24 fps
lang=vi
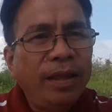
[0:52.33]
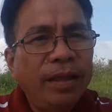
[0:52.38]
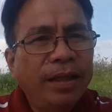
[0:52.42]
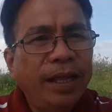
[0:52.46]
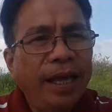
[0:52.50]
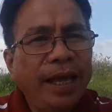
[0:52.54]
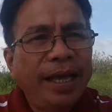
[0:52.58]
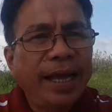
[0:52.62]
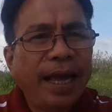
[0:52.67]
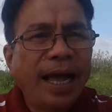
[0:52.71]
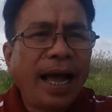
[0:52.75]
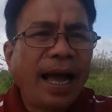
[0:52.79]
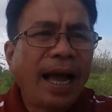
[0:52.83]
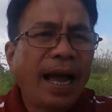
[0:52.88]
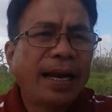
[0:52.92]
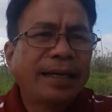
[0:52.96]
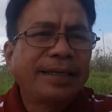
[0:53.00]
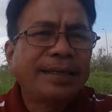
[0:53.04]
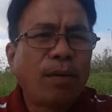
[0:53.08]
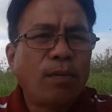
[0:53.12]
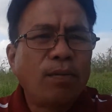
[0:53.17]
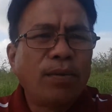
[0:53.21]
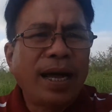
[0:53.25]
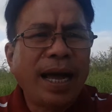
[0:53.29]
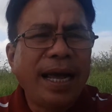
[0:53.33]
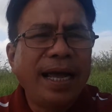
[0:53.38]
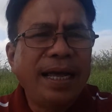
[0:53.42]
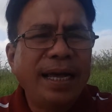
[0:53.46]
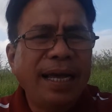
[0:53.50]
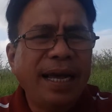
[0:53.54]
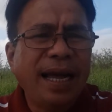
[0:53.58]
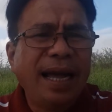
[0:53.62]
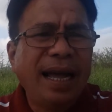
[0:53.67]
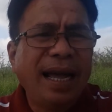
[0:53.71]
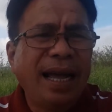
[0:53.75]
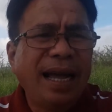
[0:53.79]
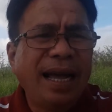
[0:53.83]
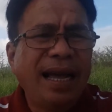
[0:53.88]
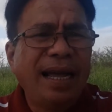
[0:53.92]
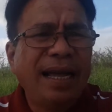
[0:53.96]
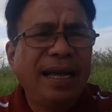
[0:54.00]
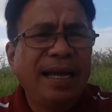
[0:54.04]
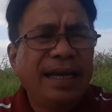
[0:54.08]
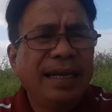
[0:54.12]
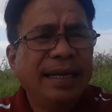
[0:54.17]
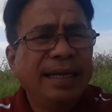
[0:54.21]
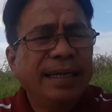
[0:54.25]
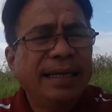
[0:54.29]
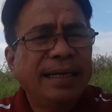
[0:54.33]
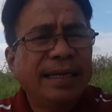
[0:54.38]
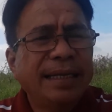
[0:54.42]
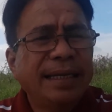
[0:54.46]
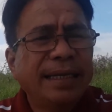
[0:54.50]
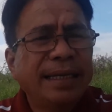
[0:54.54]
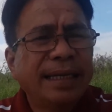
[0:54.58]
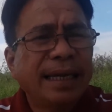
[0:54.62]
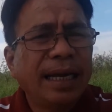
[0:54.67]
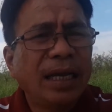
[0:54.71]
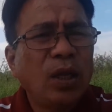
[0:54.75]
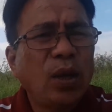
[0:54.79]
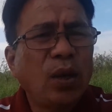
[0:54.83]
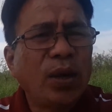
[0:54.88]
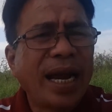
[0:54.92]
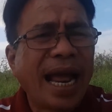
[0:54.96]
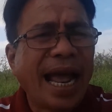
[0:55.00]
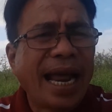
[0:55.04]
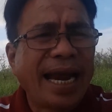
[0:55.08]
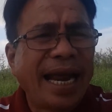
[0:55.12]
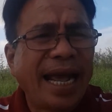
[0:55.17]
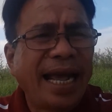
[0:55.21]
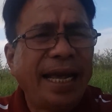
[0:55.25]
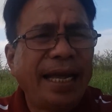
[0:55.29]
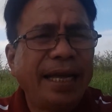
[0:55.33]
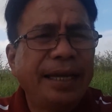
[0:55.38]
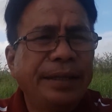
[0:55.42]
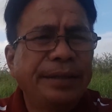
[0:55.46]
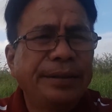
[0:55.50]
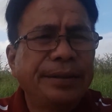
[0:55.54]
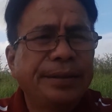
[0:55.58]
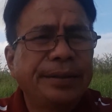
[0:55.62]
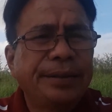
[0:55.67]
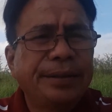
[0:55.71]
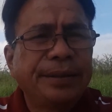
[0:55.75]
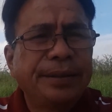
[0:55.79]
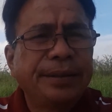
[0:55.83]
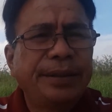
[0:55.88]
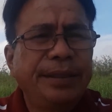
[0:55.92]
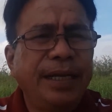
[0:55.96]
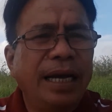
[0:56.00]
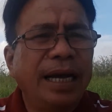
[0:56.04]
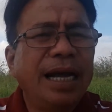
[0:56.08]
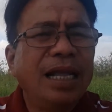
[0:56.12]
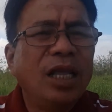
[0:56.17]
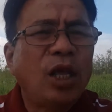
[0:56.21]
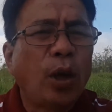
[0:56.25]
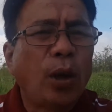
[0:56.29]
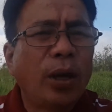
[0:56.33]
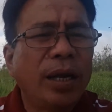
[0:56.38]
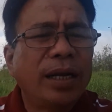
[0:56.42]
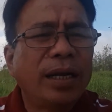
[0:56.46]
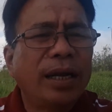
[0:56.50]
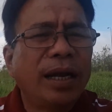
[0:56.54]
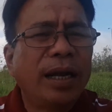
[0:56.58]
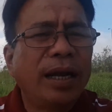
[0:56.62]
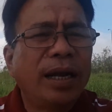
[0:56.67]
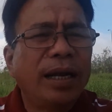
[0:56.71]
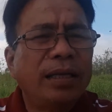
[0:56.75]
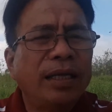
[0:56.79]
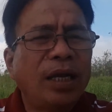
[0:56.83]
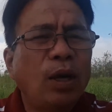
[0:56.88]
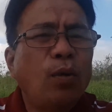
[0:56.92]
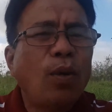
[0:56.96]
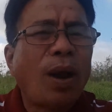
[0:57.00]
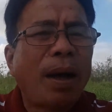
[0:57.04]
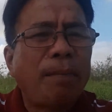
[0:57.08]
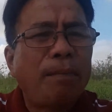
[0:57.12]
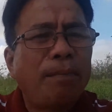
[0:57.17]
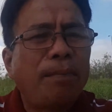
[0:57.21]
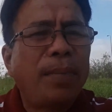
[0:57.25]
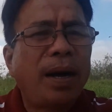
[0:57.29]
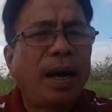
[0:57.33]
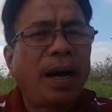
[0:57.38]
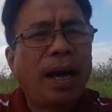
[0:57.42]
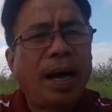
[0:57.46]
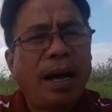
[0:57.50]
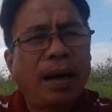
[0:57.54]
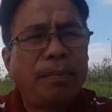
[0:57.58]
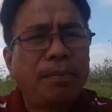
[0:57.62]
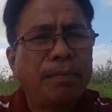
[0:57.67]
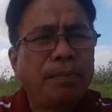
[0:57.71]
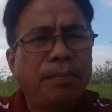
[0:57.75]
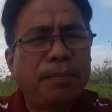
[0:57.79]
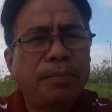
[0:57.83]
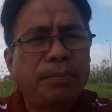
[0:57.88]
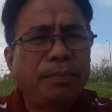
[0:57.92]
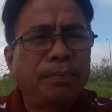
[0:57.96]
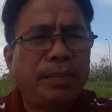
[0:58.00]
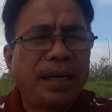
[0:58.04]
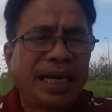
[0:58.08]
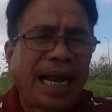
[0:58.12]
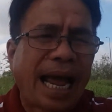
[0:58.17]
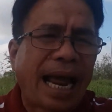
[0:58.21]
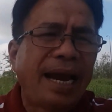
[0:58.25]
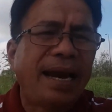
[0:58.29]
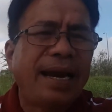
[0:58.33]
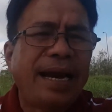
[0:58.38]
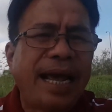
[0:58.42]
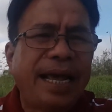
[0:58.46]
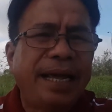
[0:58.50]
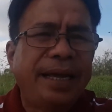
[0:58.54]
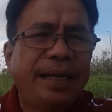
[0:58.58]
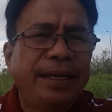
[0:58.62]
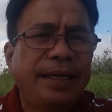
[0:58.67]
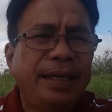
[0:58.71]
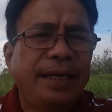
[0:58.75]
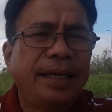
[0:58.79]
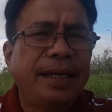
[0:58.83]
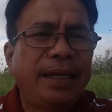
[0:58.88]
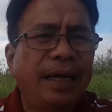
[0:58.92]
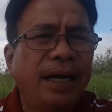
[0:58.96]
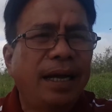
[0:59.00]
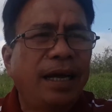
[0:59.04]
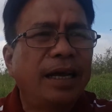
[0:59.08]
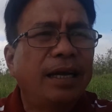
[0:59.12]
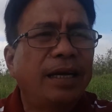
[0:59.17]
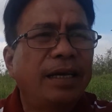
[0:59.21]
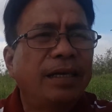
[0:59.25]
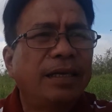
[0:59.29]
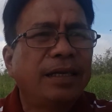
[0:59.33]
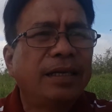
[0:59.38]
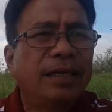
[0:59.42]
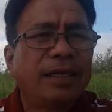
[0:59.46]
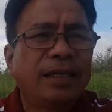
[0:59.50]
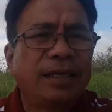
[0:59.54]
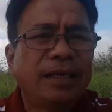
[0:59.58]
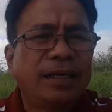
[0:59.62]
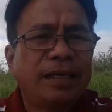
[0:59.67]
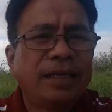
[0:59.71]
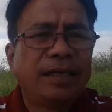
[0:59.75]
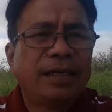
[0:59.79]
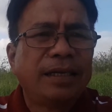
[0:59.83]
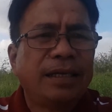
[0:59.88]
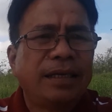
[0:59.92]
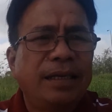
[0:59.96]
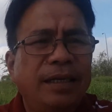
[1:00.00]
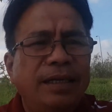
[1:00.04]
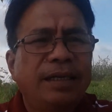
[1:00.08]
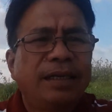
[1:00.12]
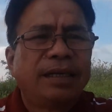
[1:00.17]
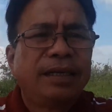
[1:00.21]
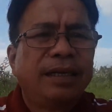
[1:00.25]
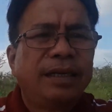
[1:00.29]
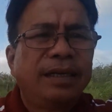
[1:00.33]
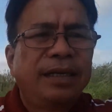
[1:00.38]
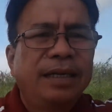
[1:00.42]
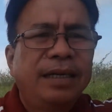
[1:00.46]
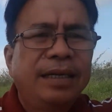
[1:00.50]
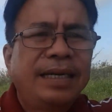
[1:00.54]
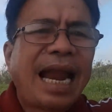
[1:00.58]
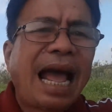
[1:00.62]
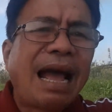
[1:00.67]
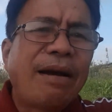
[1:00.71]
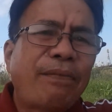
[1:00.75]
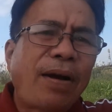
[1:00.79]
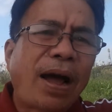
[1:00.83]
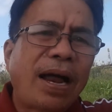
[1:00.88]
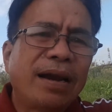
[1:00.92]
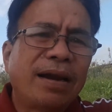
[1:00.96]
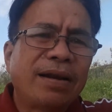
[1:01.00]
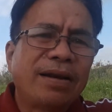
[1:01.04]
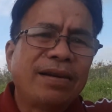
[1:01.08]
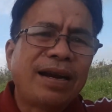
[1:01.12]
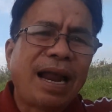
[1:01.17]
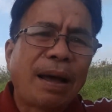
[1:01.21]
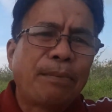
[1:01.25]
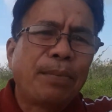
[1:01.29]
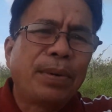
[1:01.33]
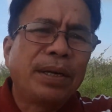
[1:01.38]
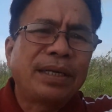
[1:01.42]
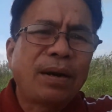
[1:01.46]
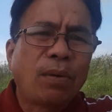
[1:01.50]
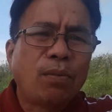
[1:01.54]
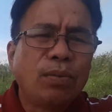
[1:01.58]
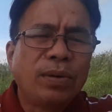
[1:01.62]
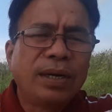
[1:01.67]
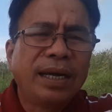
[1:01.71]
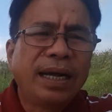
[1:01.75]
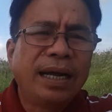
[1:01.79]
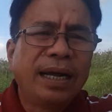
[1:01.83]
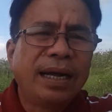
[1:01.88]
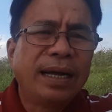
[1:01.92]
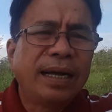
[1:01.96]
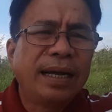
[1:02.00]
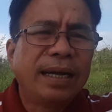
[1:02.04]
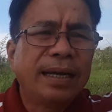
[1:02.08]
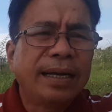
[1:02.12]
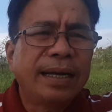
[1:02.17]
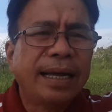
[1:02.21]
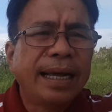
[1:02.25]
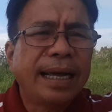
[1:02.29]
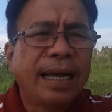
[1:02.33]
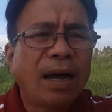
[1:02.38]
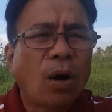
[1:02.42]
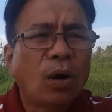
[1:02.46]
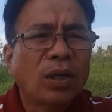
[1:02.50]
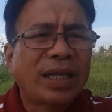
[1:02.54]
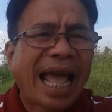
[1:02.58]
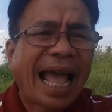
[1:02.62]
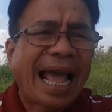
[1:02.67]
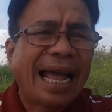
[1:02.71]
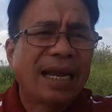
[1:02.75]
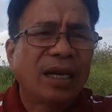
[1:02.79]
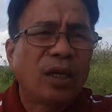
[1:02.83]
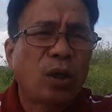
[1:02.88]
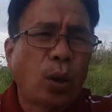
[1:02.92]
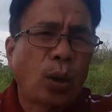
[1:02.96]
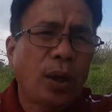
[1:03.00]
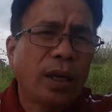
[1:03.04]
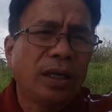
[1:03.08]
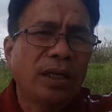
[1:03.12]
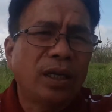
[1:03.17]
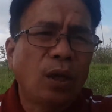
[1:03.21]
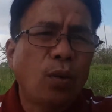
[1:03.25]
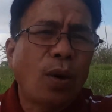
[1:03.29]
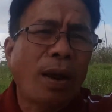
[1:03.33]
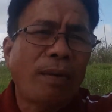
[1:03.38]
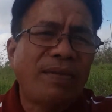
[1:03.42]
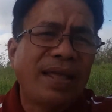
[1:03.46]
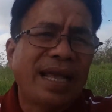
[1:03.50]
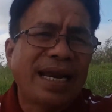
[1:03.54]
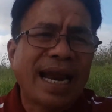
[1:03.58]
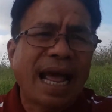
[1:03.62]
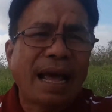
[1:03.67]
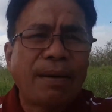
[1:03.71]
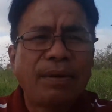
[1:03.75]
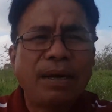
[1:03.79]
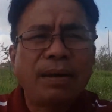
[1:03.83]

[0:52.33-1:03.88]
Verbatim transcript: thì à, trong cái à, cái chuyên đề này á, những cái chuyện à, tiếu lâm mà mình kể ra đây á, thì à, đa phần là nó nằm ở trong ờ, cái kho tàng truyện Tiếu Lâm Việt Nam